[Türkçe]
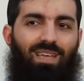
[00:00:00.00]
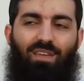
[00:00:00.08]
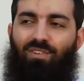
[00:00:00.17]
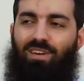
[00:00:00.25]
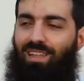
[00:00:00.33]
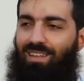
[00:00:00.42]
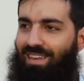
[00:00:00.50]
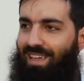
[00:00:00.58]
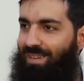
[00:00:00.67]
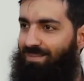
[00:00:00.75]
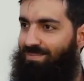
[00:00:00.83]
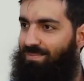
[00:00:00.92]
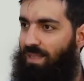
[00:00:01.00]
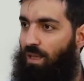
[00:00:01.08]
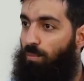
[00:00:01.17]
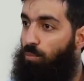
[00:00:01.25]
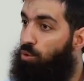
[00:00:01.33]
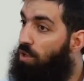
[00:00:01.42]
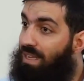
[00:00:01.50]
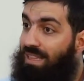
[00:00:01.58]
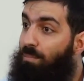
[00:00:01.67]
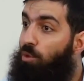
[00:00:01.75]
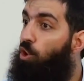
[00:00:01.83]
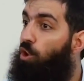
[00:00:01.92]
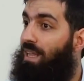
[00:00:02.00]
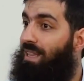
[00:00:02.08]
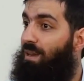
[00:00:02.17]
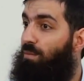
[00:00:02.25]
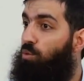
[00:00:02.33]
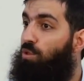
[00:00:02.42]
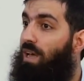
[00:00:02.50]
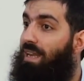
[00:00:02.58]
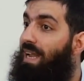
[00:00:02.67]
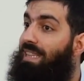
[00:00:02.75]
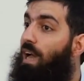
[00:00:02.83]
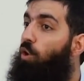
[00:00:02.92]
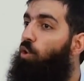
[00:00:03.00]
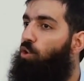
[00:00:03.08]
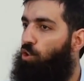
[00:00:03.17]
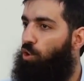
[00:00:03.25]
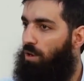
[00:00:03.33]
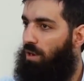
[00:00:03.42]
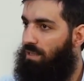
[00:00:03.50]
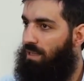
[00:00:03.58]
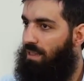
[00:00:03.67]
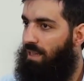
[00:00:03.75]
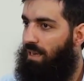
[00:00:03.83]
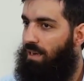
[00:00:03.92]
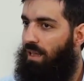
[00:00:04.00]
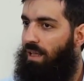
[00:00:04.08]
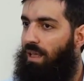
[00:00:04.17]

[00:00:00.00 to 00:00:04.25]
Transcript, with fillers: zayıf kılan ney? Bunlardan bir öğrenelim. Bunlar neden korkuyorlar dediler.